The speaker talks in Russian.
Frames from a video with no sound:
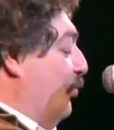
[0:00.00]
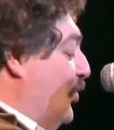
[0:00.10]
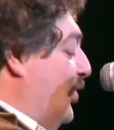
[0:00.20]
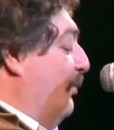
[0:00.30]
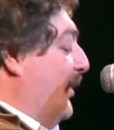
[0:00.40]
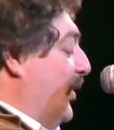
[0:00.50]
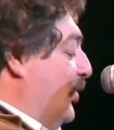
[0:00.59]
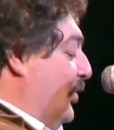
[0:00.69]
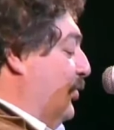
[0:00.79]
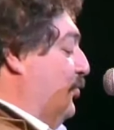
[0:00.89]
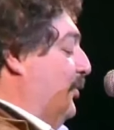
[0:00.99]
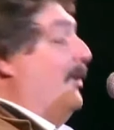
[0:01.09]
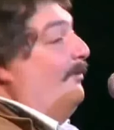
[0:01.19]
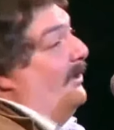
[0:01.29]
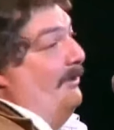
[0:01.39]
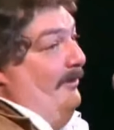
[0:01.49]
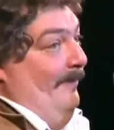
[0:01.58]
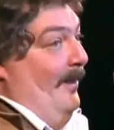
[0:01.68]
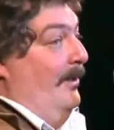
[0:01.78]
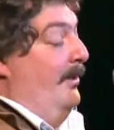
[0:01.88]
Научи меня жить, Цукерберг.
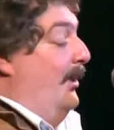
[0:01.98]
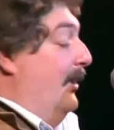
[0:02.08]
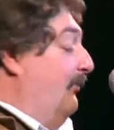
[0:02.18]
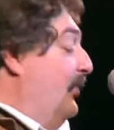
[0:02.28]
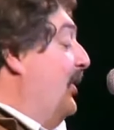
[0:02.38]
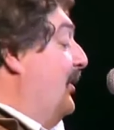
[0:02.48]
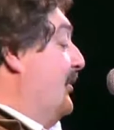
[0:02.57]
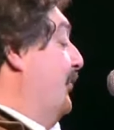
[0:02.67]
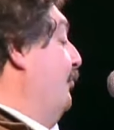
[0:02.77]
Отвечает